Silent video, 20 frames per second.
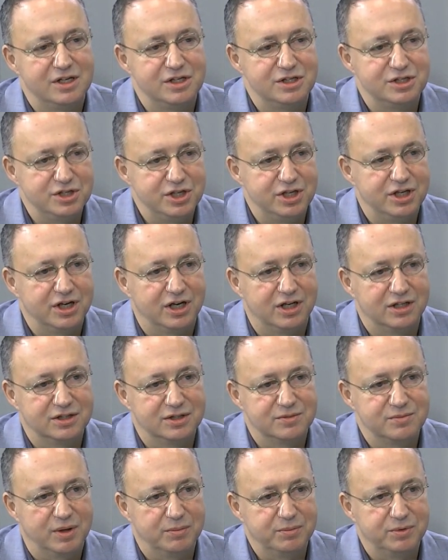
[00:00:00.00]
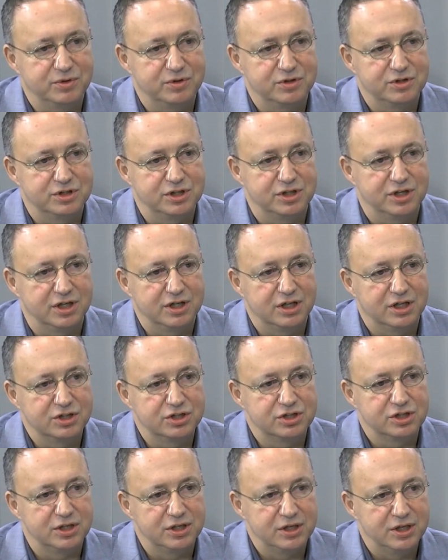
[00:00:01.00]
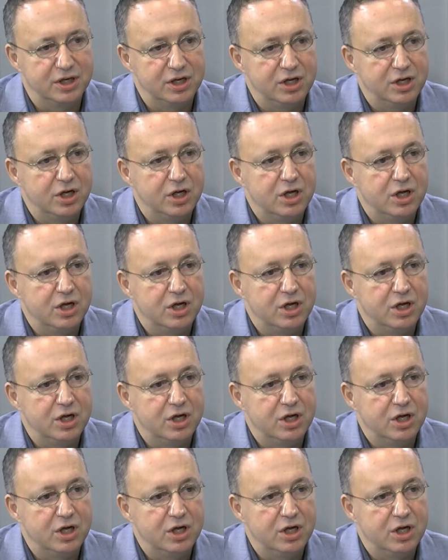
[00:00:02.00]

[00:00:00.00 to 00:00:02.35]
znika z mapy Olsztyna. Także... Dobrze,